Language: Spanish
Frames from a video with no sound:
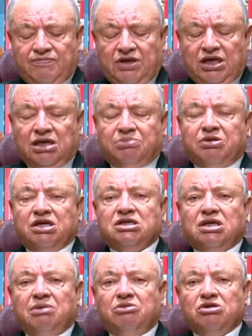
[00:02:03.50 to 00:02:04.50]
y expresa
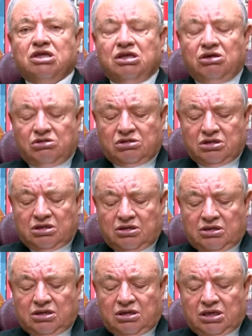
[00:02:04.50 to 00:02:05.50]
el amor de Dios,
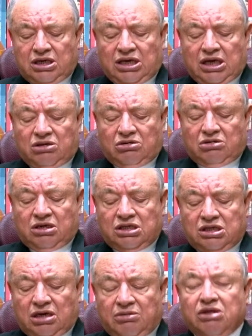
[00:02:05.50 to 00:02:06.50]
Creador y
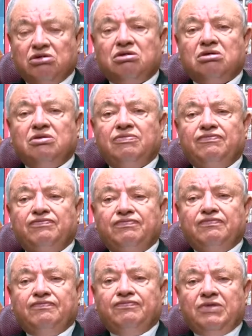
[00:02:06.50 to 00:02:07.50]
Salvador.
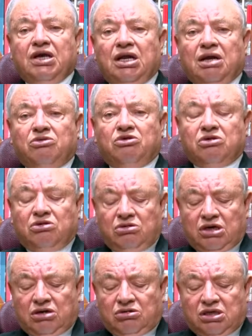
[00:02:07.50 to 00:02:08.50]
El amor con
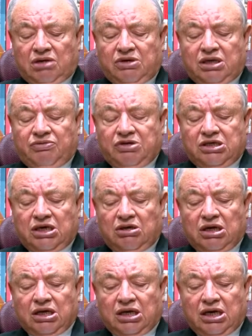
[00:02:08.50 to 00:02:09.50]
que nos ha beneficiado
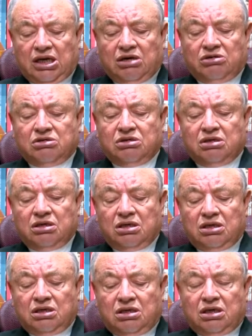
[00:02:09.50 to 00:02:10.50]
al crearnos,
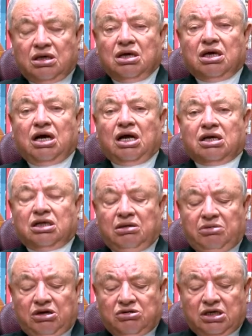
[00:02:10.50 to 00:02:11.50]
al
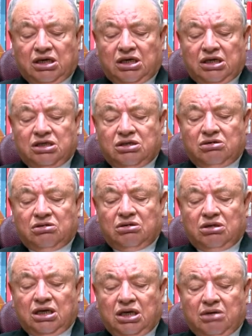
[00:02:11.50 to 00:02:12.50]
redimirnos en Cristo
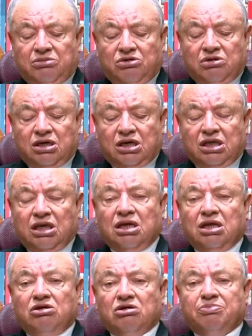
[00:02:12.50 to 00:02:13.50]
y el amor que tiene
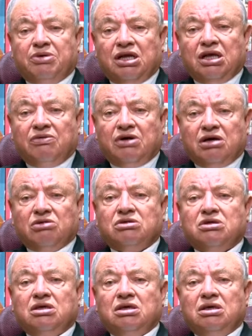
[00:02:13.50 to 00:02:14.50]
Dios para
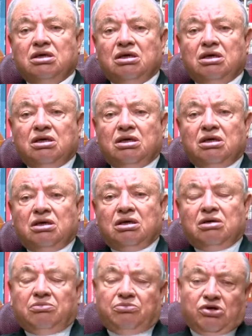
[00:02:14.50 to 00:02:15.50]
llevarnos
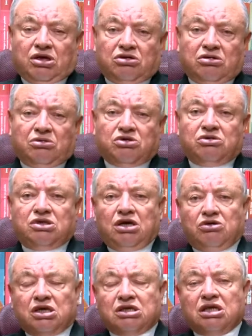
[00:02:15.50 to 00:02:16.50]
porque somos sus
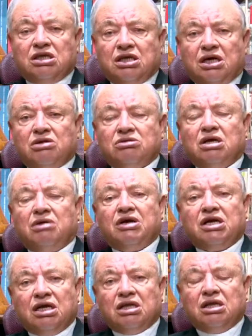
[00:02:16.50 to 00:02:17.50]
hijos a sentarnos al
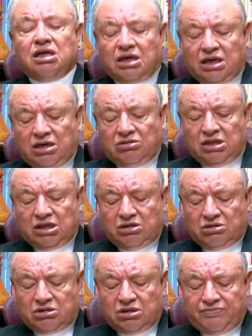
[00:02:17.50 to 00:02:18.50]
banquete del reino de
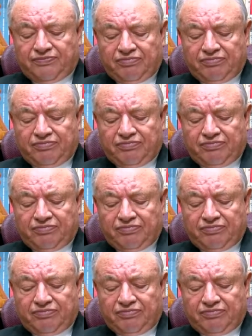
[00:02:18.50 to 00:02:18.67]
Dios.